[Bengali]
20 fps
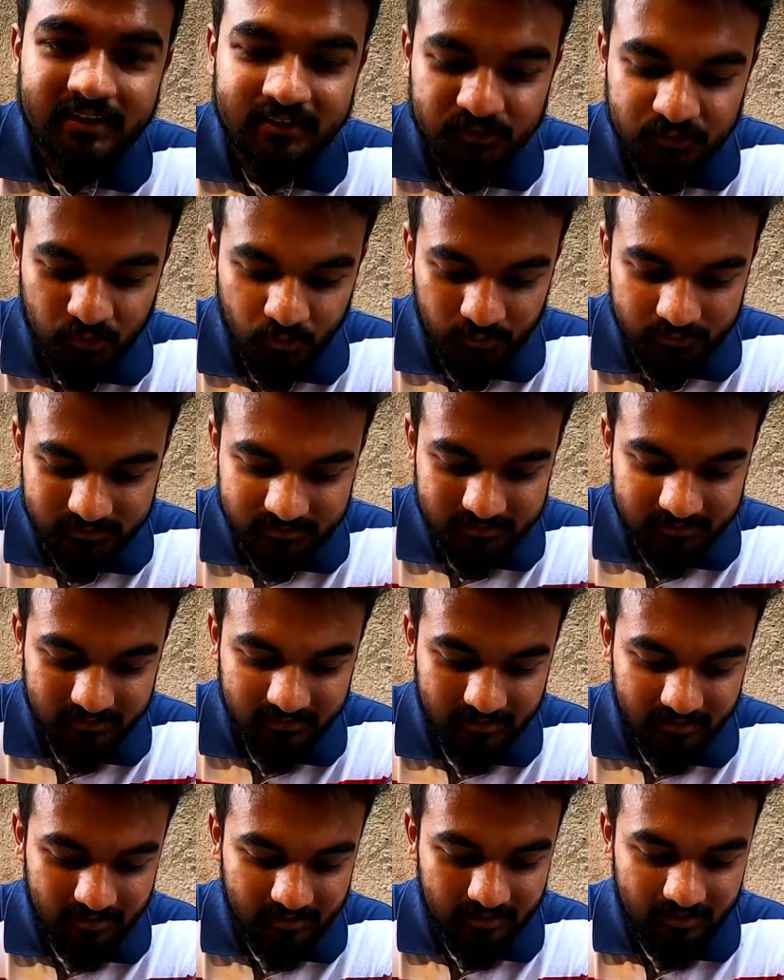একটা সস
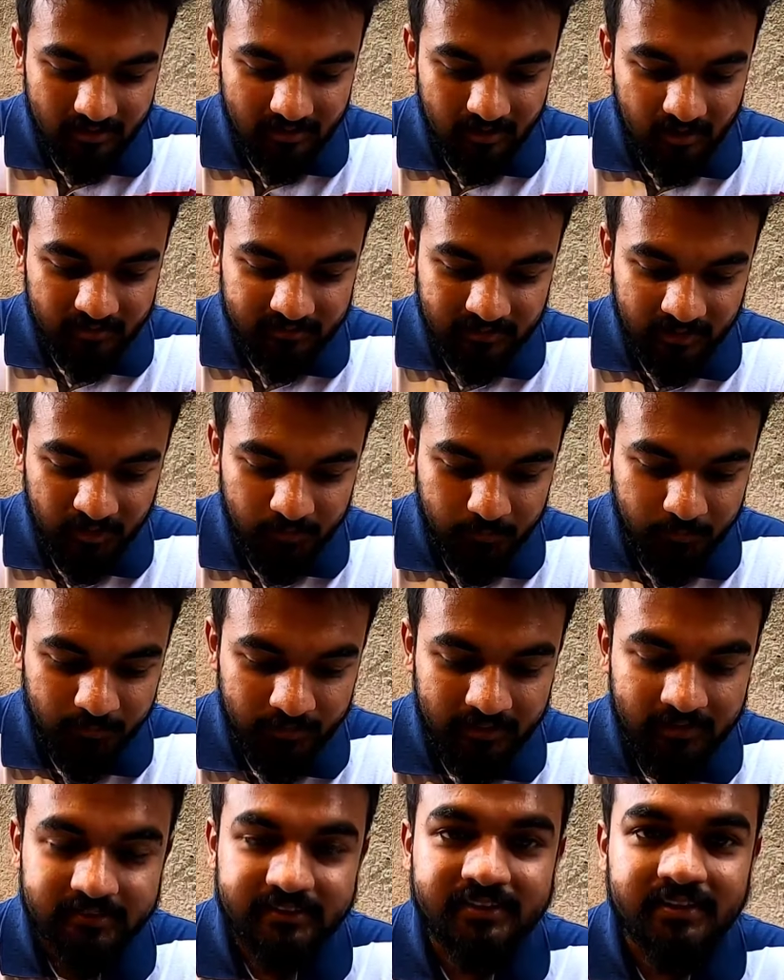তার
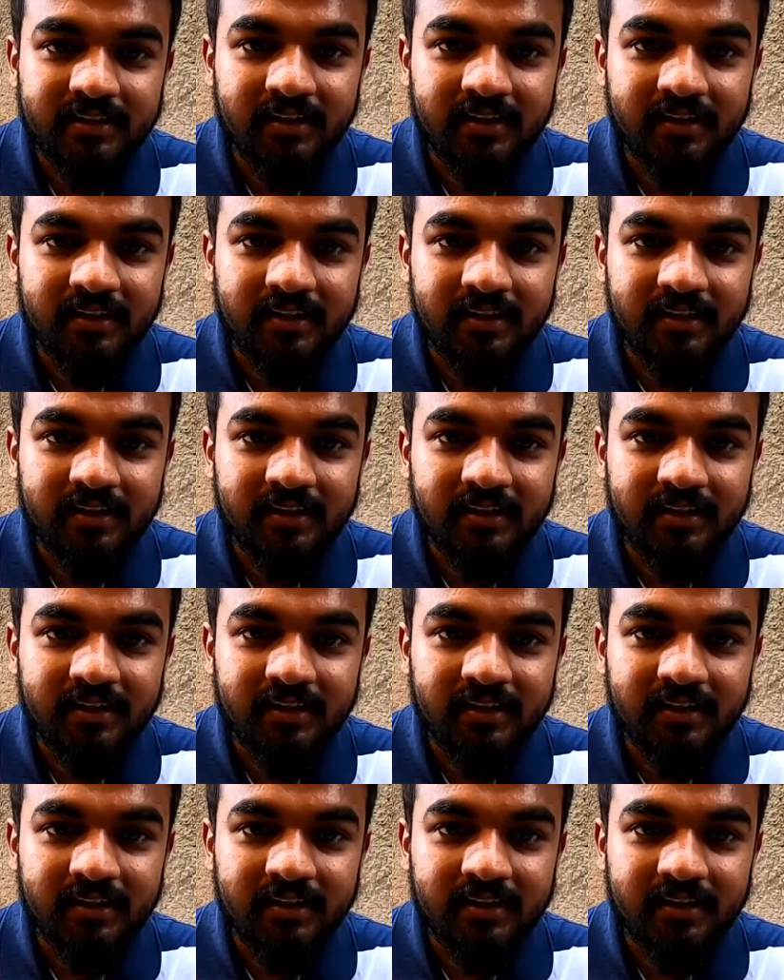উপরে